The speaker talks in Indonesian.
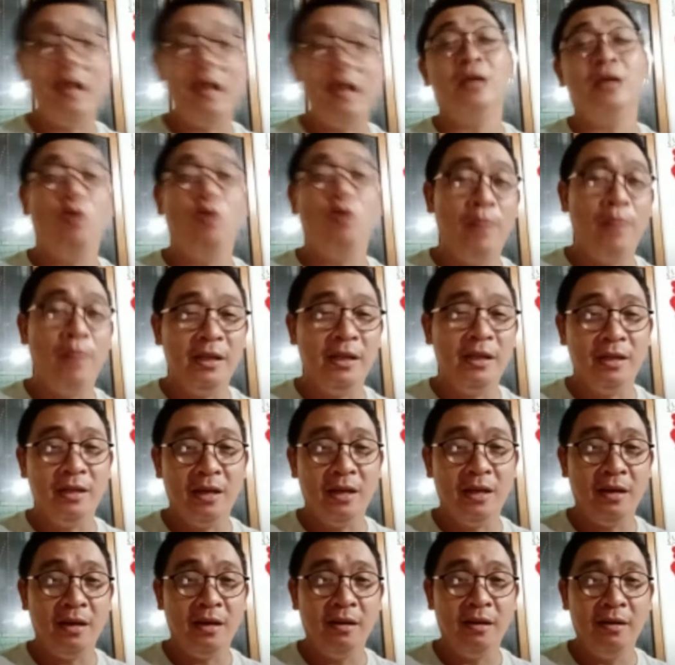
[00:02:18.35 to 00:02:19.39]
tidak ada
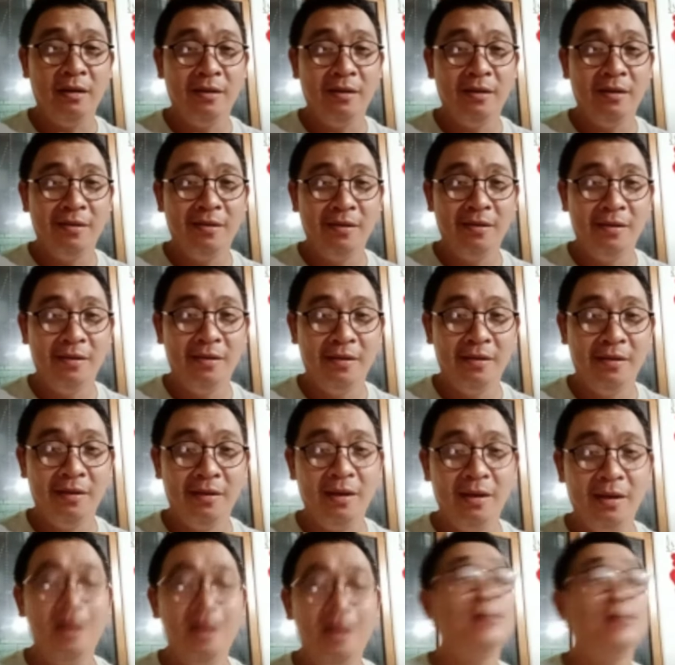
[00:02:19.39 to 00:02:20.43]
obatnya
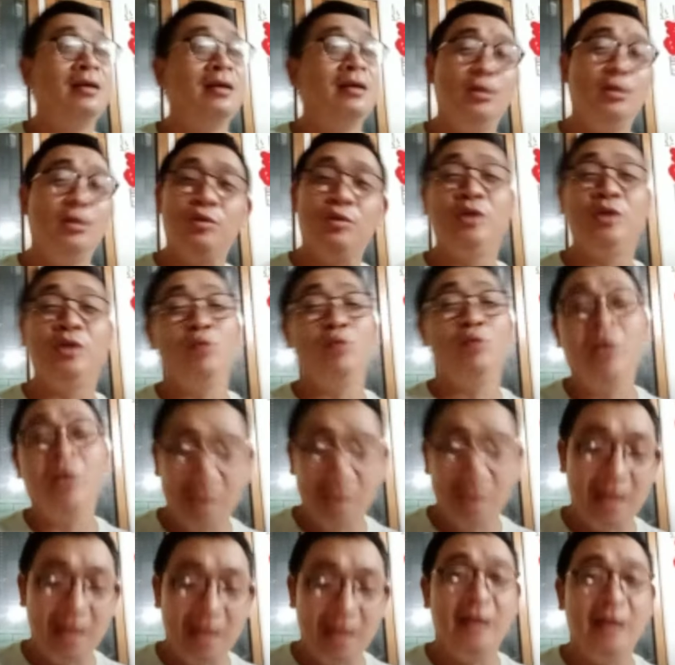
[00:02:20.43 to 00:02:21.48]
ya hanya gitu-gitu
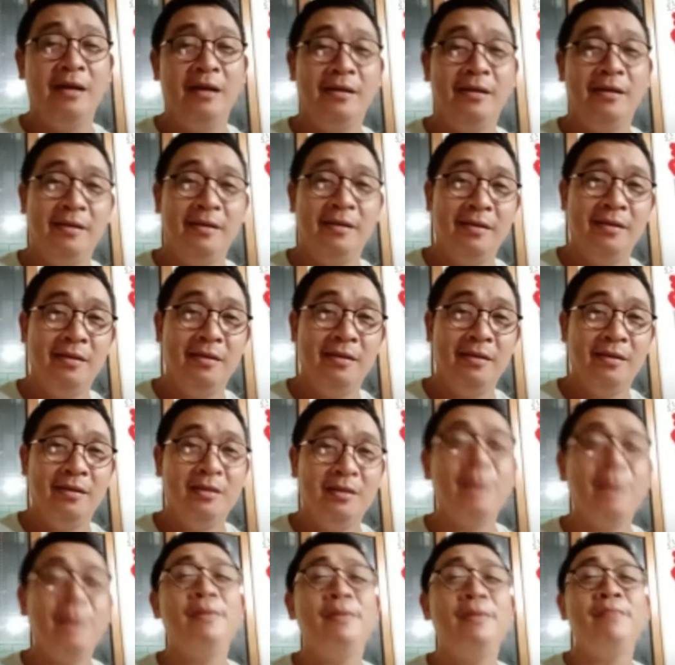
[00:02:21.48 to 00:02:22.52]
aja
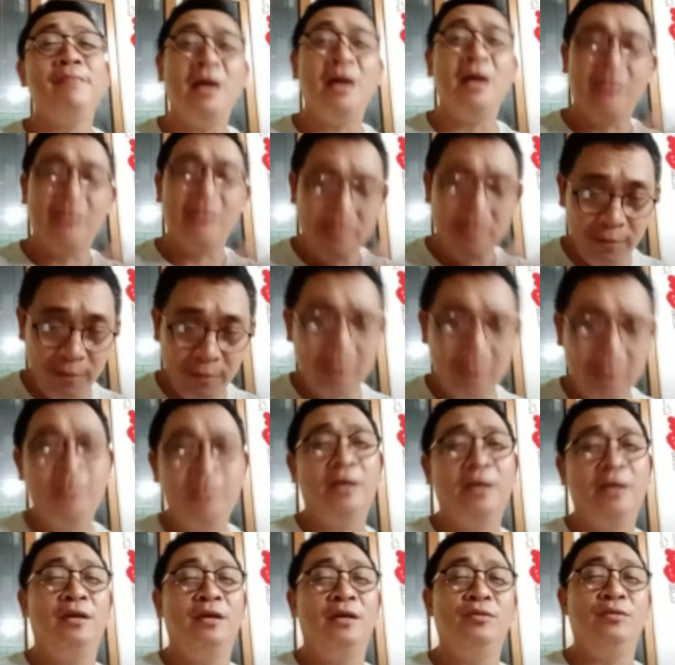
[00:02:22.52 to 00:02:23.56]
sampai mati pun dia
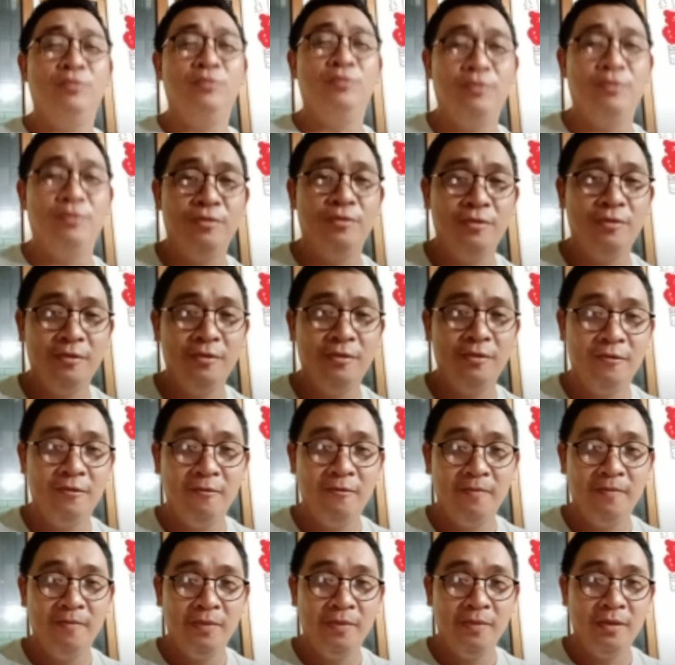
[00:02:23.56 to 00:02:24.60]
begitu
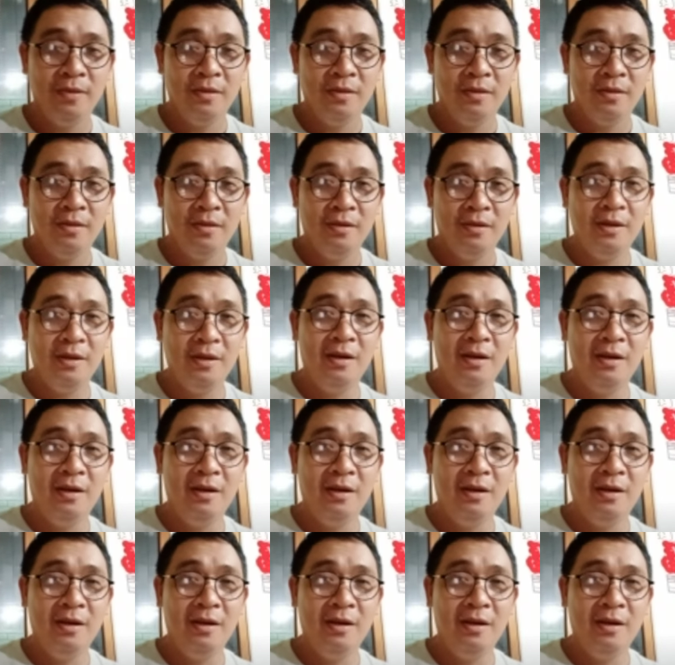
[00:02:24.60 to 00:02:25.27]
ya